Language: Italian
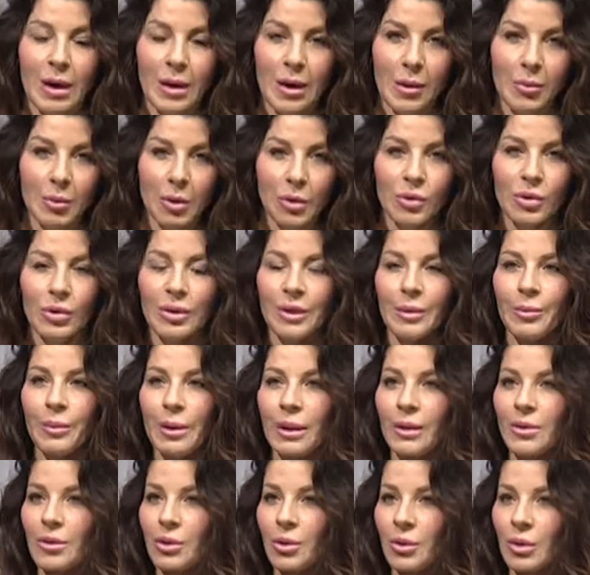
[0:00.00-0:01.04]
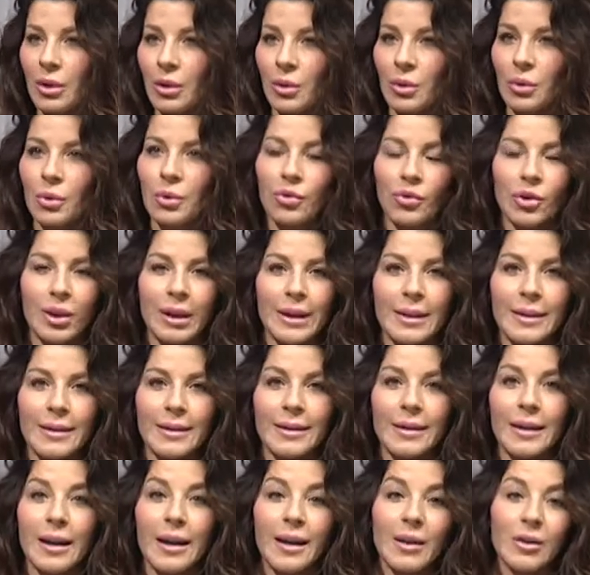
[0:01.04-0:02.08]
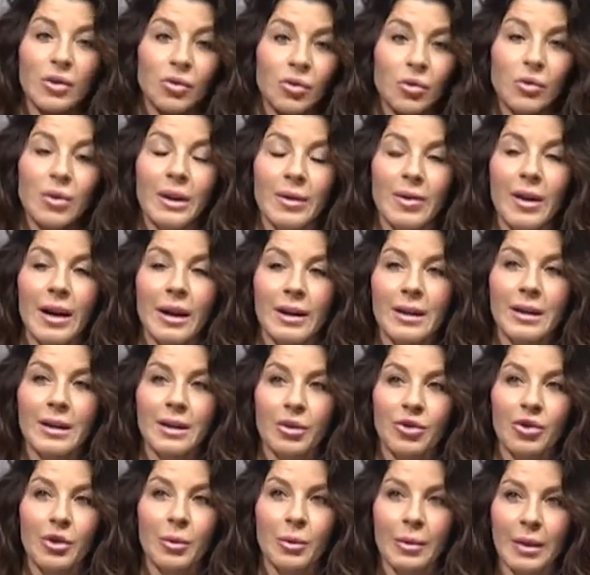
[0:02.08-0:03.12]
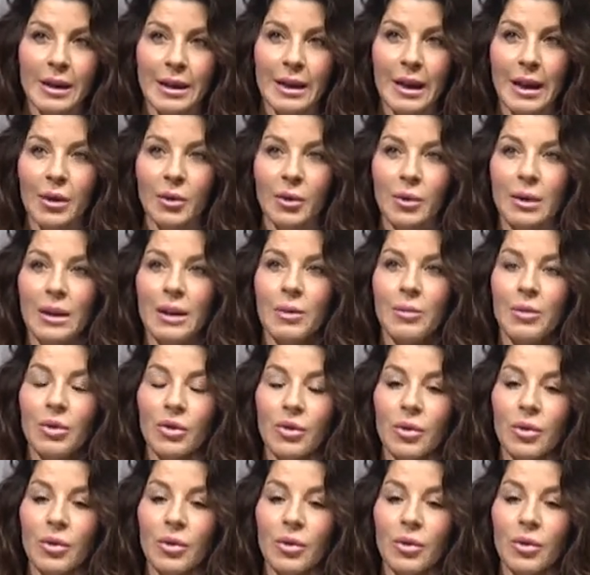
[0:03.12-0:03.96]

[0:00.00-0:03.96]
approfondimento di conoscenza sulle varie discipline, quindi